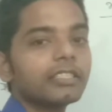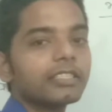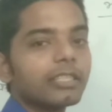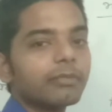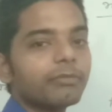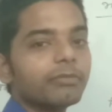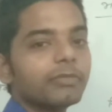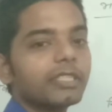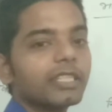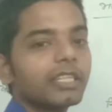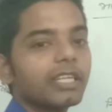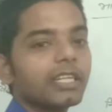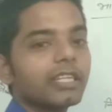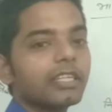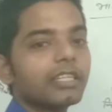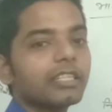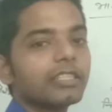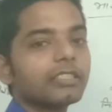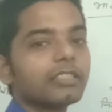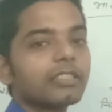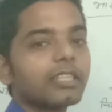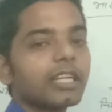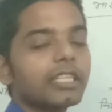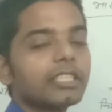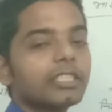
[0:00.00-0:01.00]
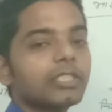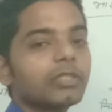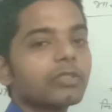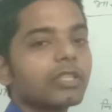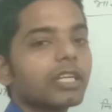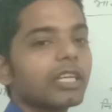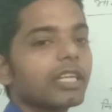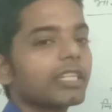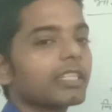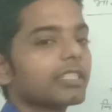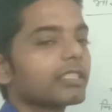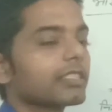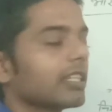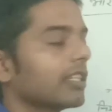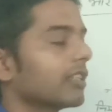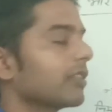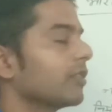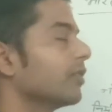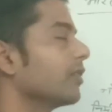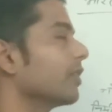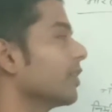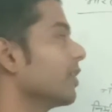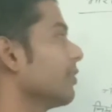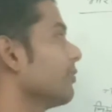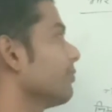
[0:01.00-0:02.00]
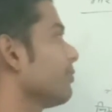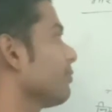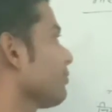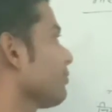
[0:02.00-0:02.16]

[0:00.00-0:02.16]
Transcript: संविधान राज्यों का एक संघ होगा